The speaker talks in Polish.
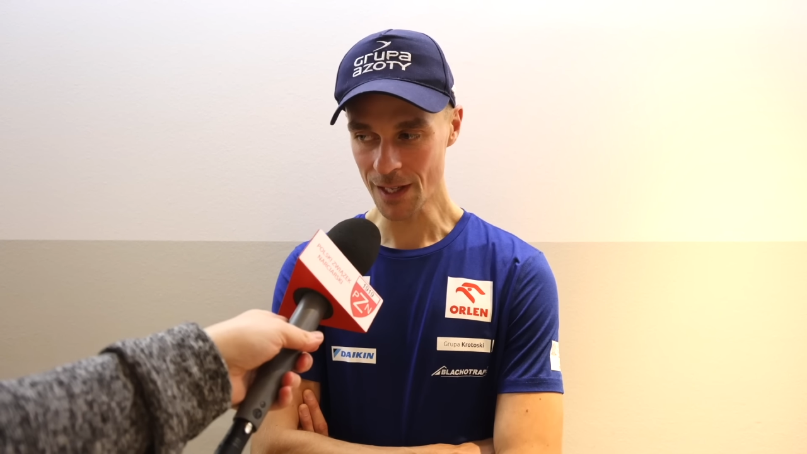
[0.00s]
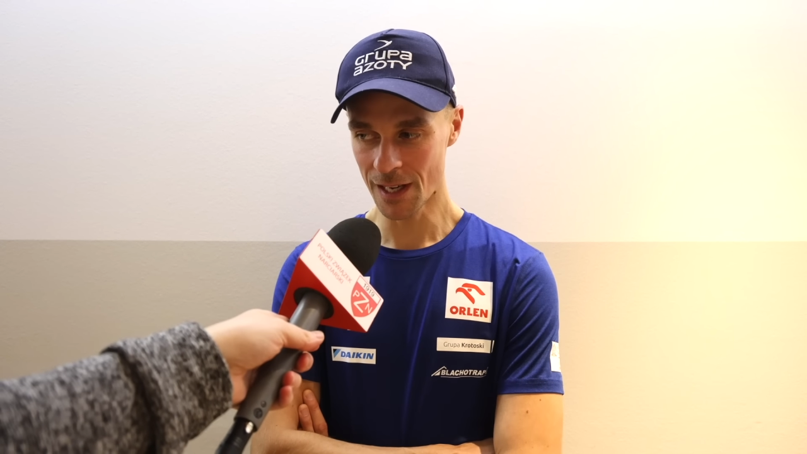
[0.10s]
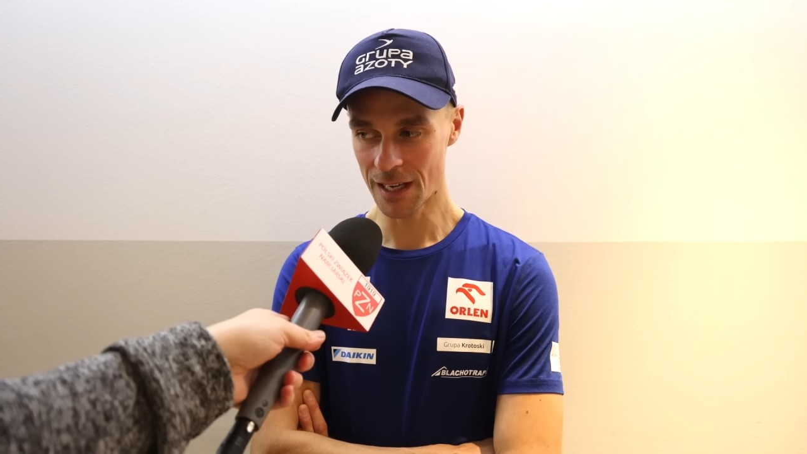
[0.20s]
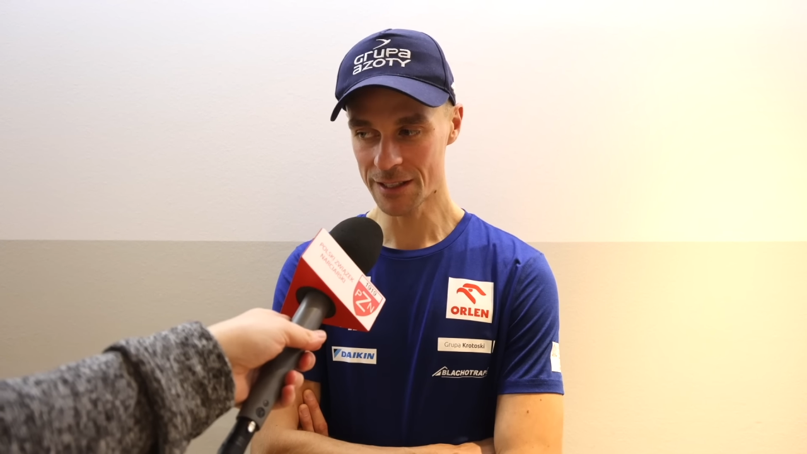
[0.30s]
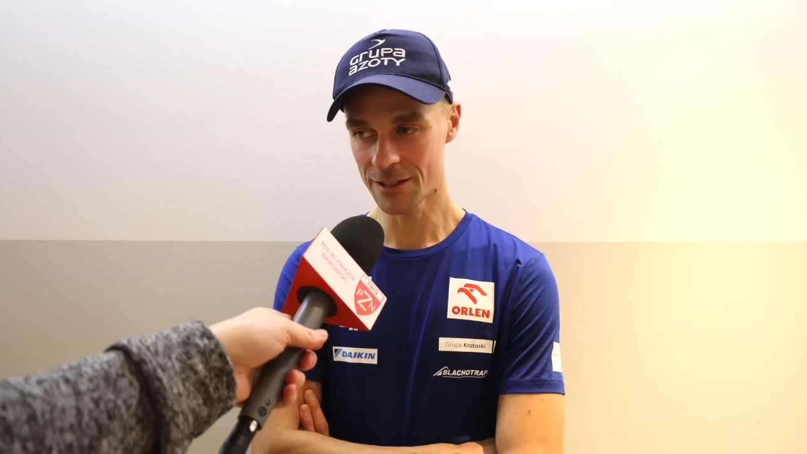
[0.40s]

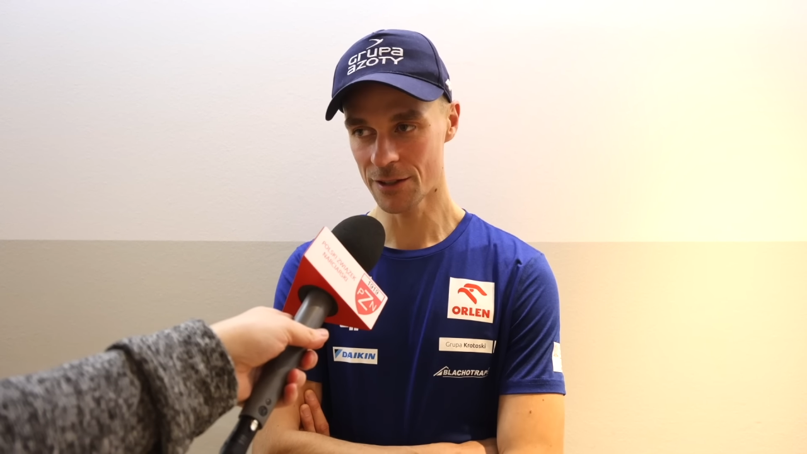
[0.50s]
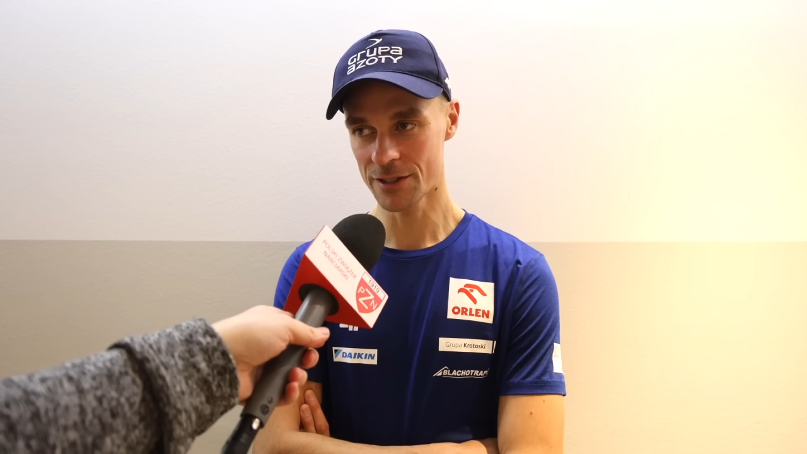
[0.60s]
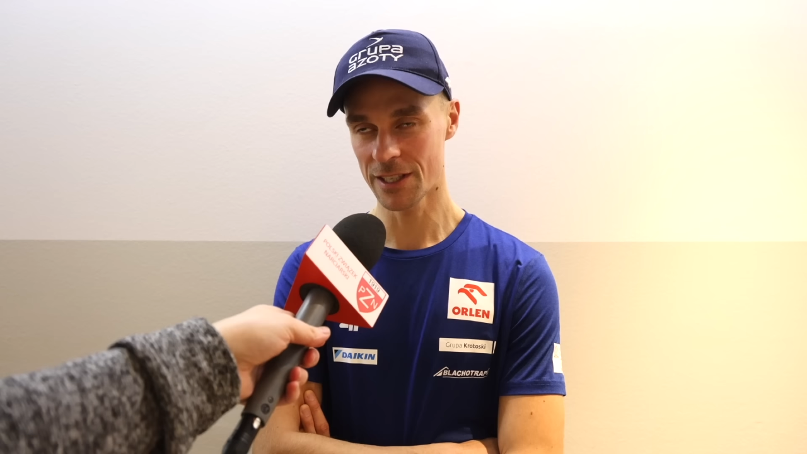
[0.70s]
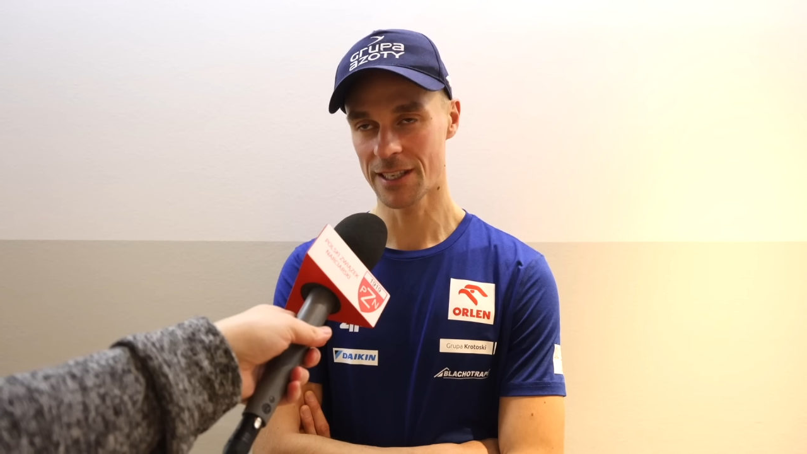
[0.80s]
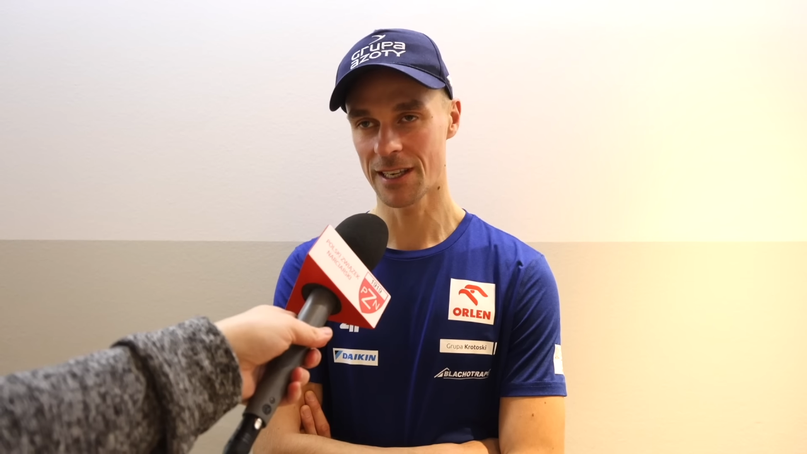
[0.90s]
A czy
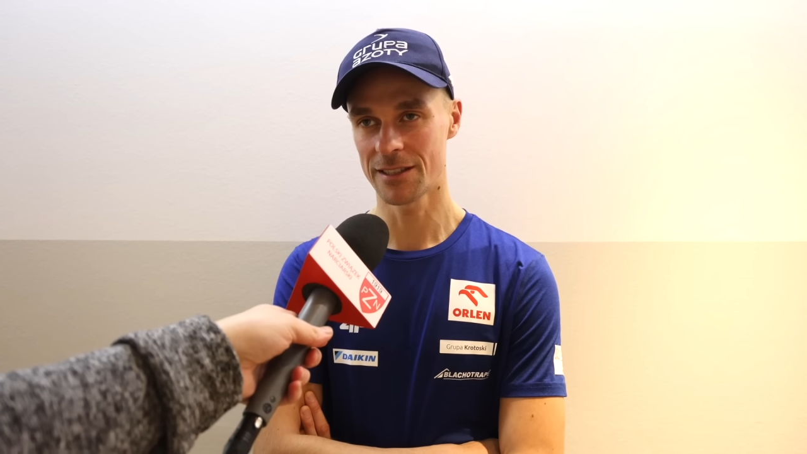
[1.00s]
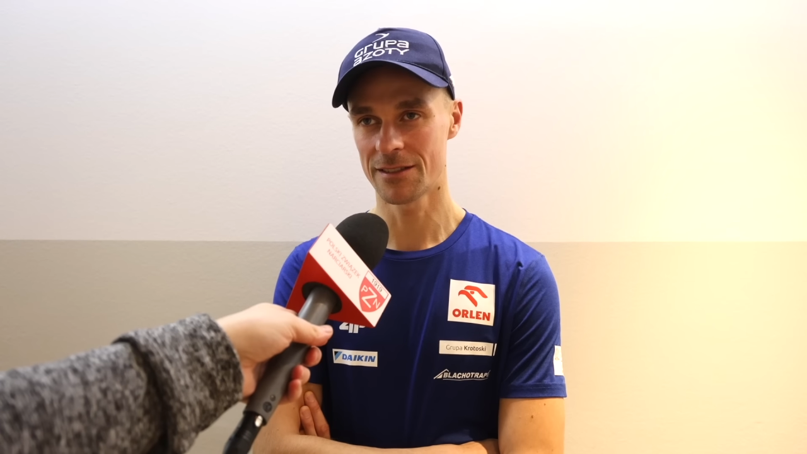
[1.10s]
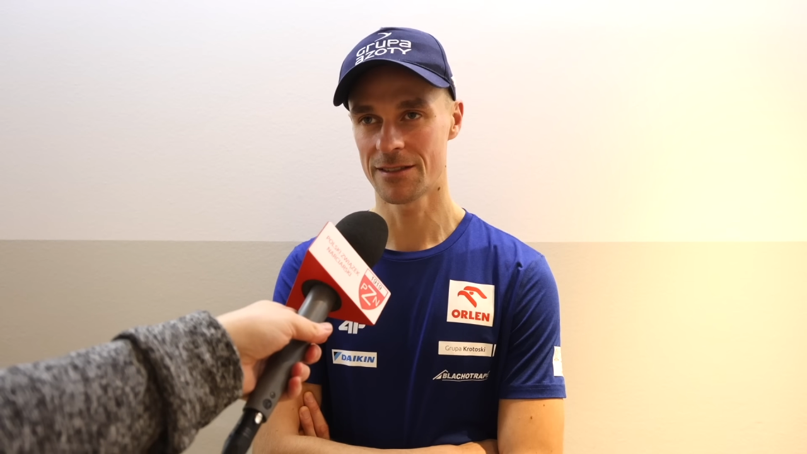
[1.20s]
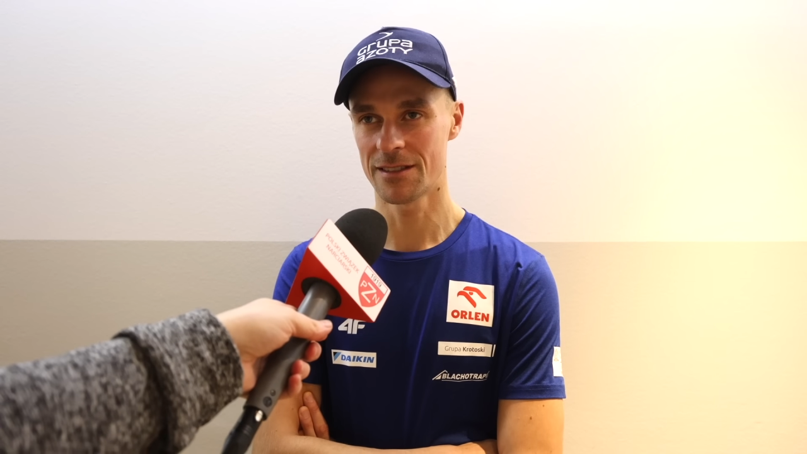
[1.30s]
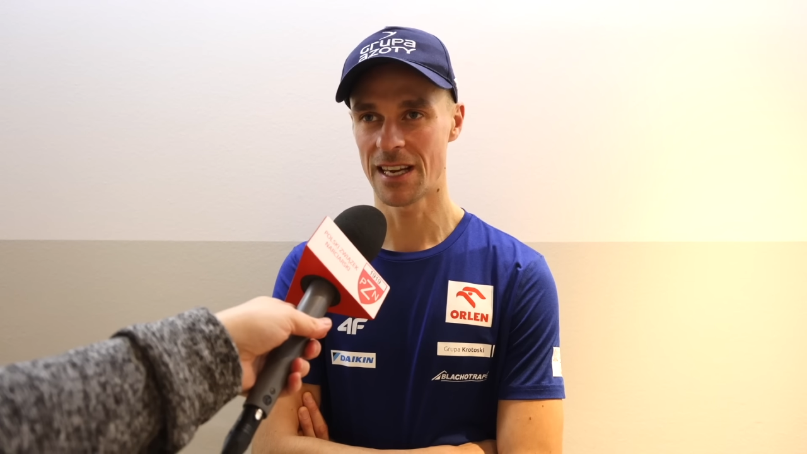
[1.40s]

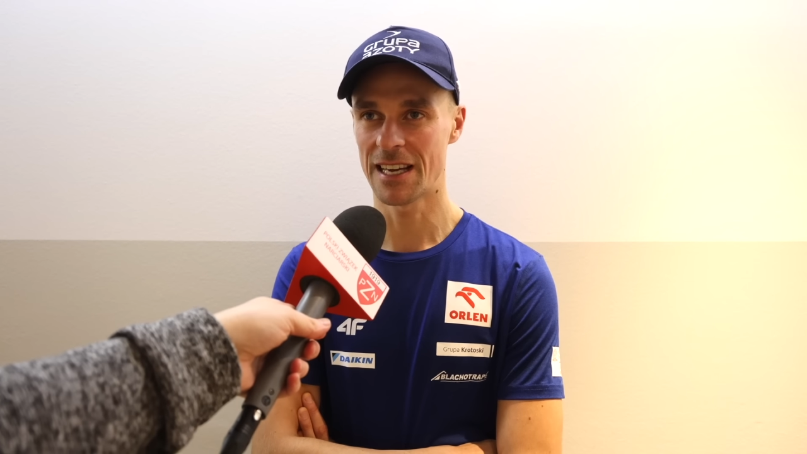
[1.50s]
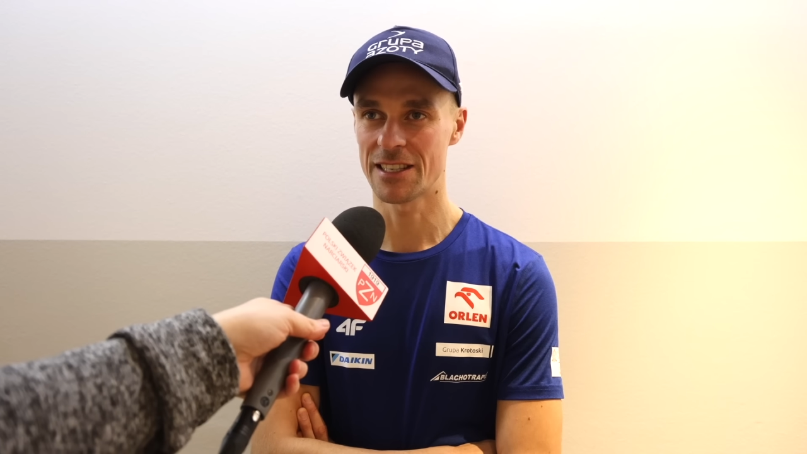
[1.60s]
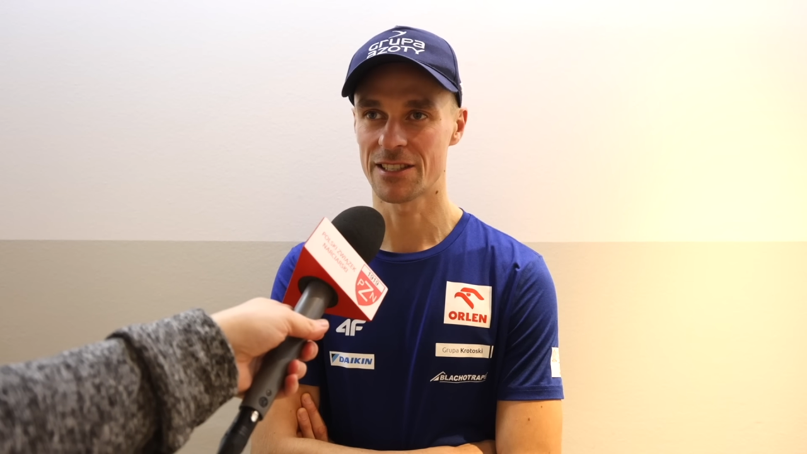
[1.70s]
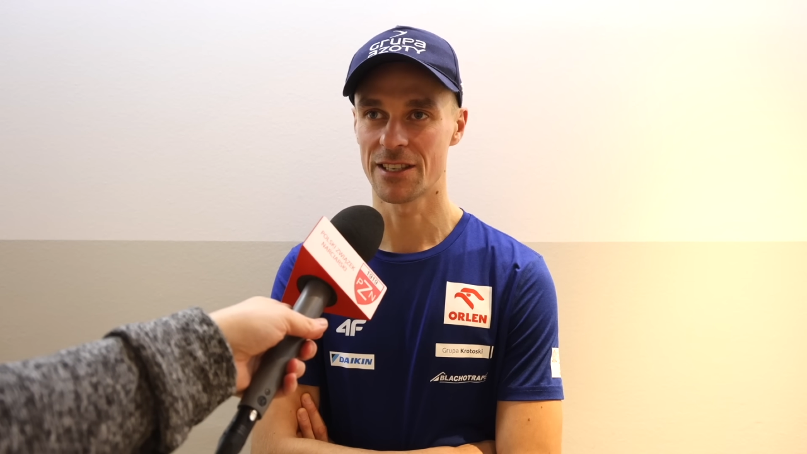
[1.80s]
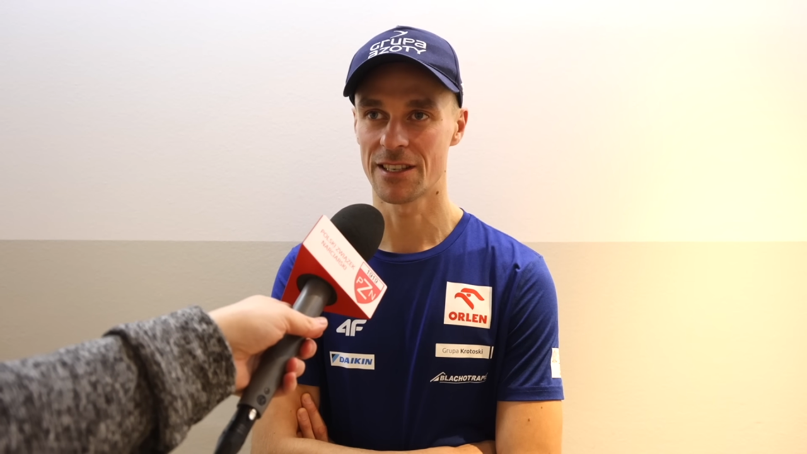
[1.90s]
doczekać?
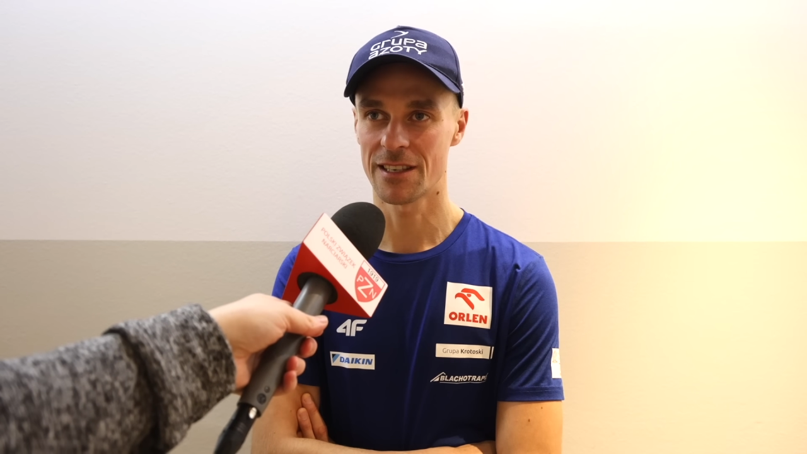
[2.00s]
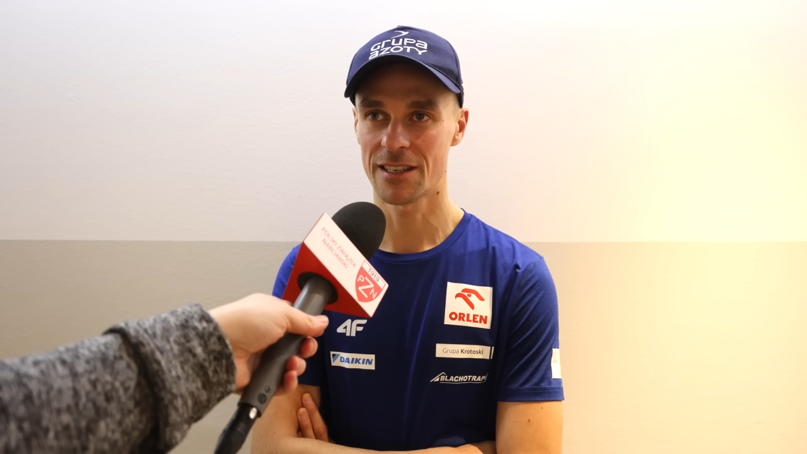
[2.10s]
Też nie.